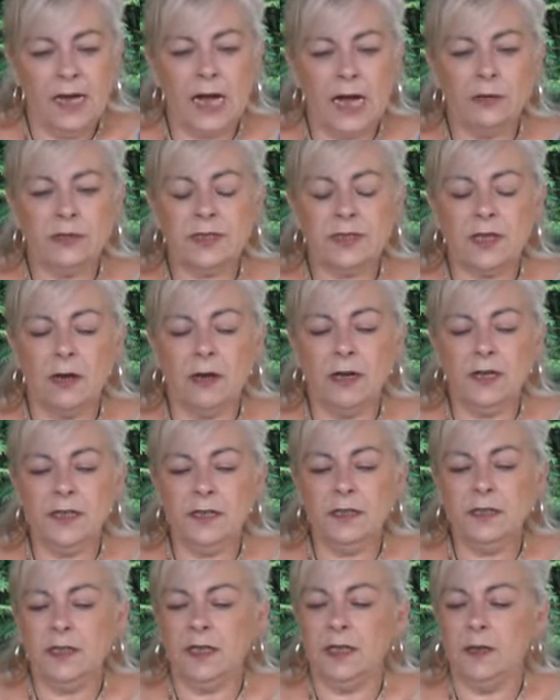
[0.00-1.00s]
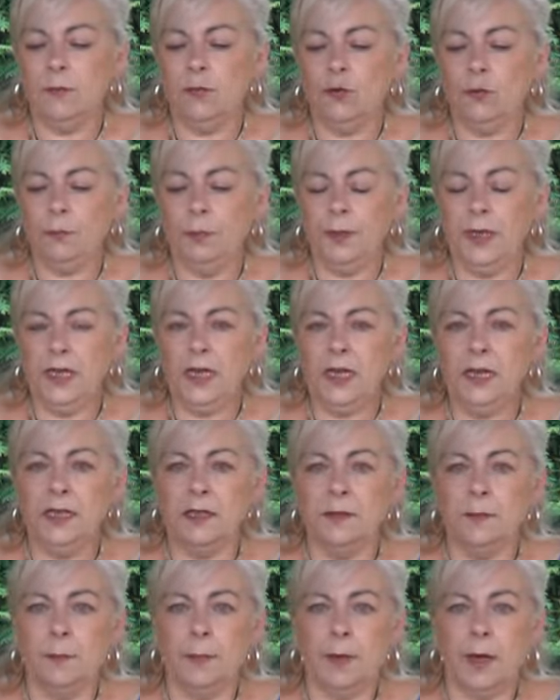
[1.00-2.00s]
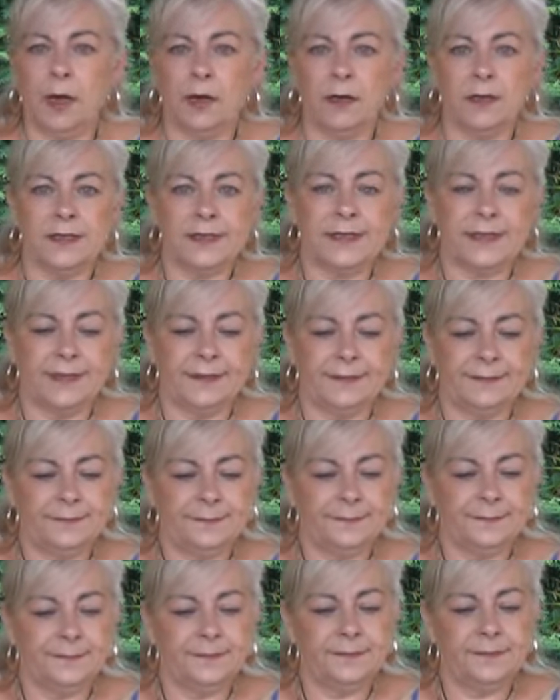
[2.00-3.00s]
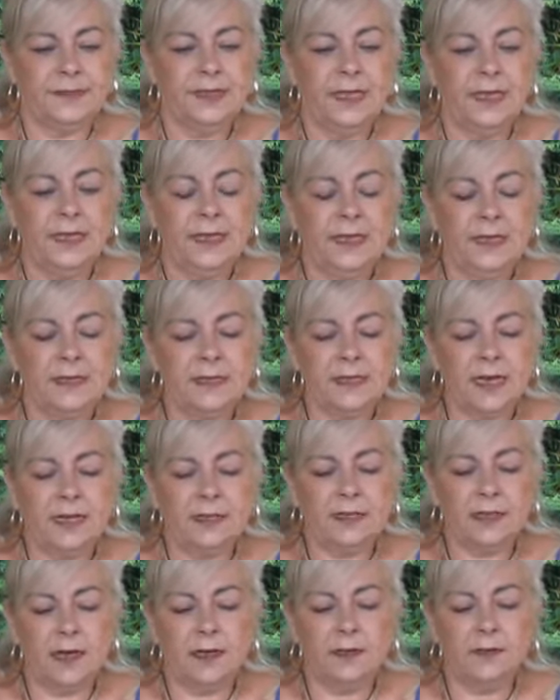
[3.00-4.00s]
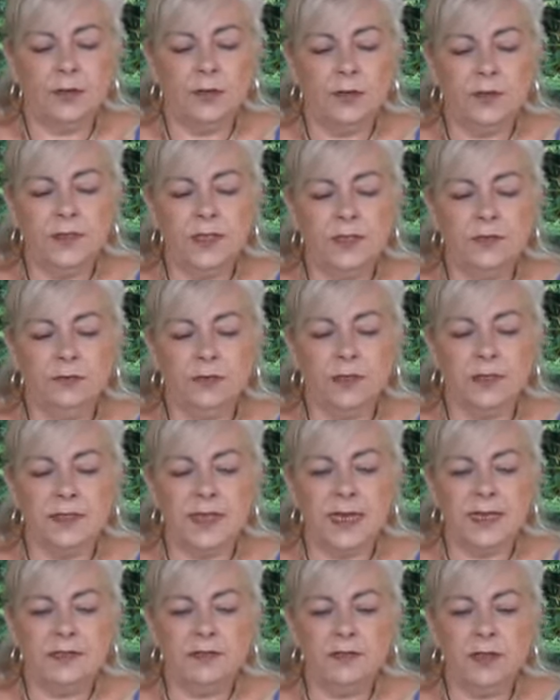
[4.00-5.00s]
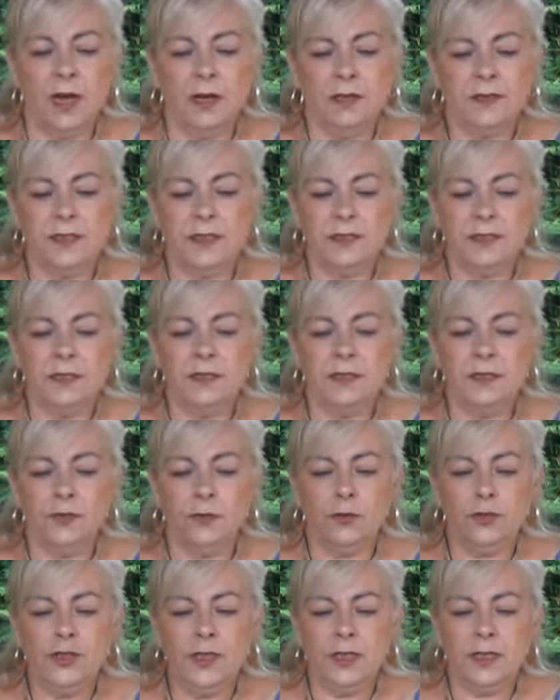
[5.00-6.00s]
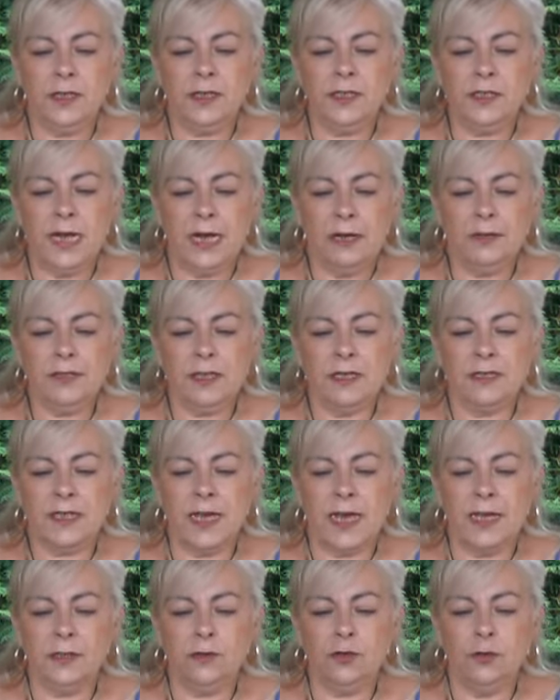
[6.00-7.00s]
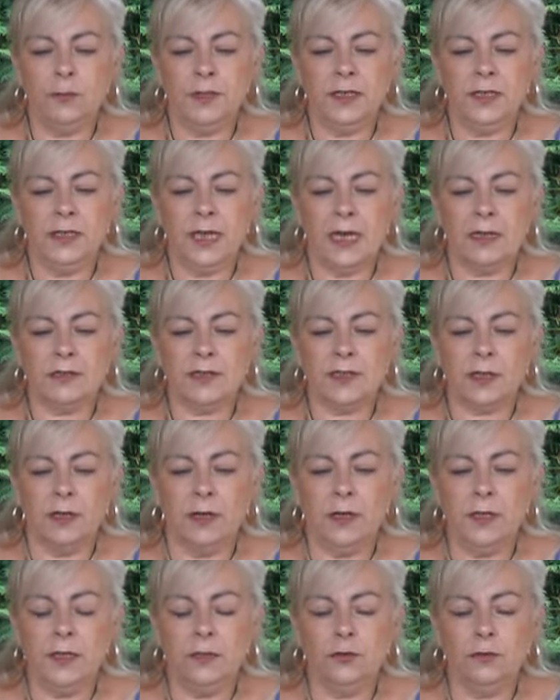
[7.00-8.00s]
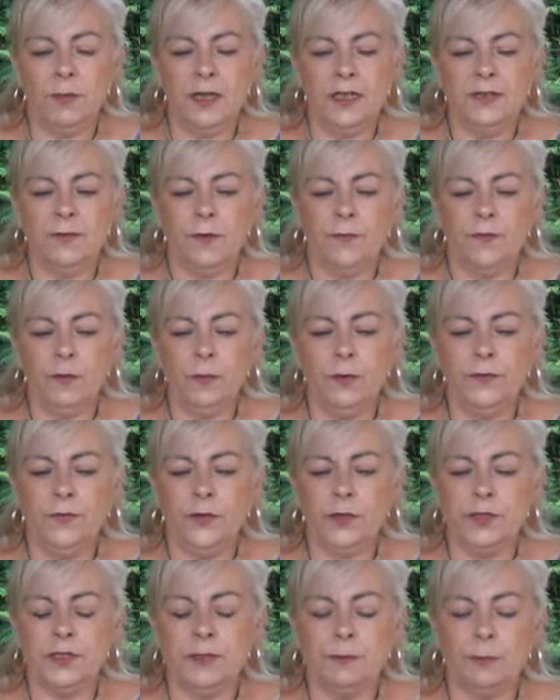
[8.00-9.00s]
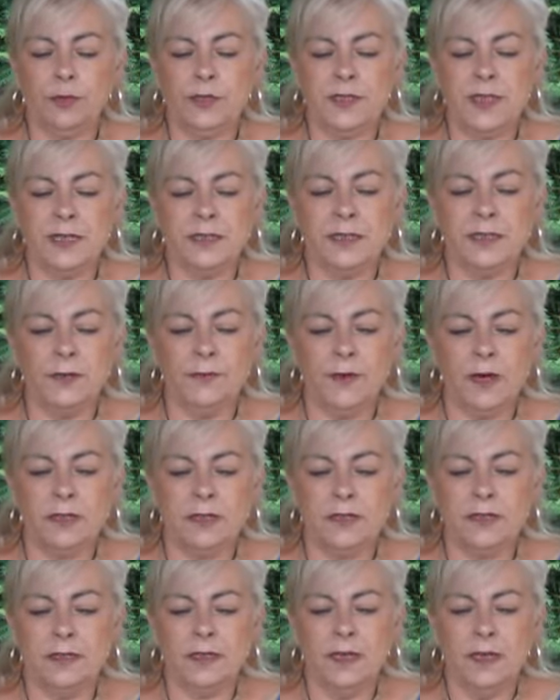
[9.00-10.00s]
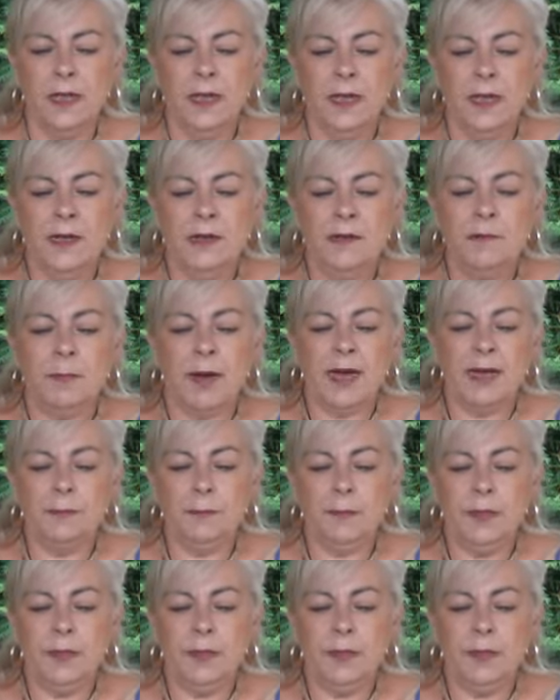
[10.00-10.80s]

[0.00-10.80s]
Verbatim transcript: Australien Immobilienblase. Seit 1986 sind die durchschnittlichen Haushaltseinkommen in Australien um etwa 45 Prozent gewachsen. Bei